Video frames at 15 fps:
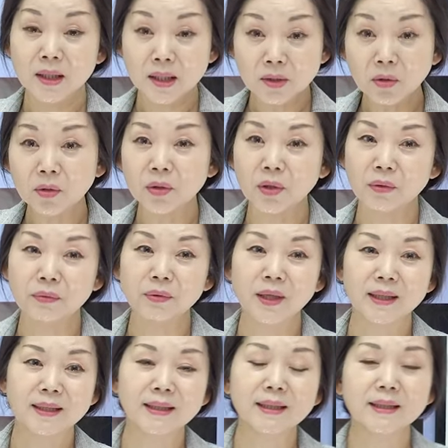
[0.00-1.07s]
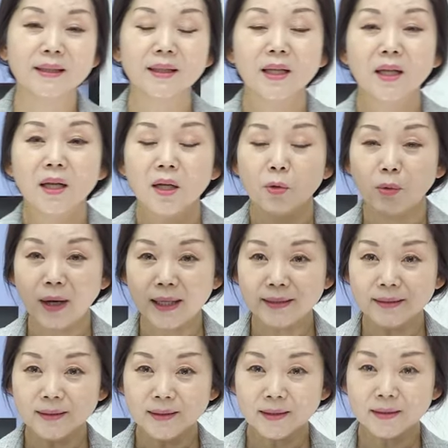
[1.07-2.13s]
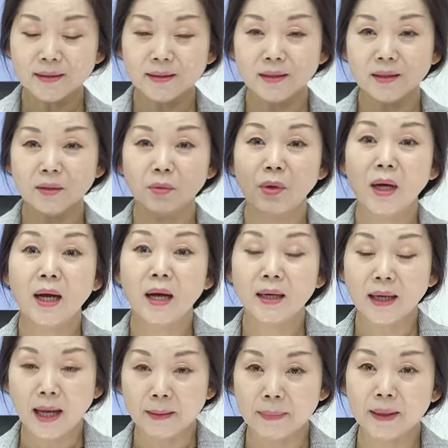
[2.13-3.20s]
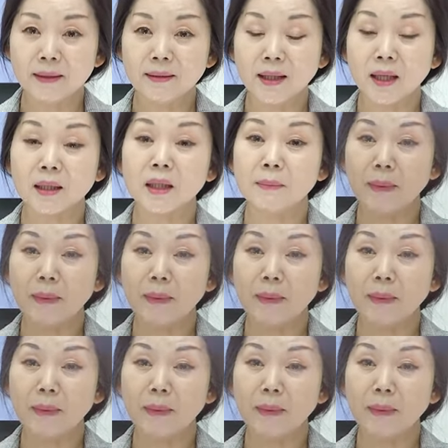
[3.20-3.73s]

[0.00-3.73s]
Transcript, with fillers: 이런 경우에는 와이드 티트리와 라벤더를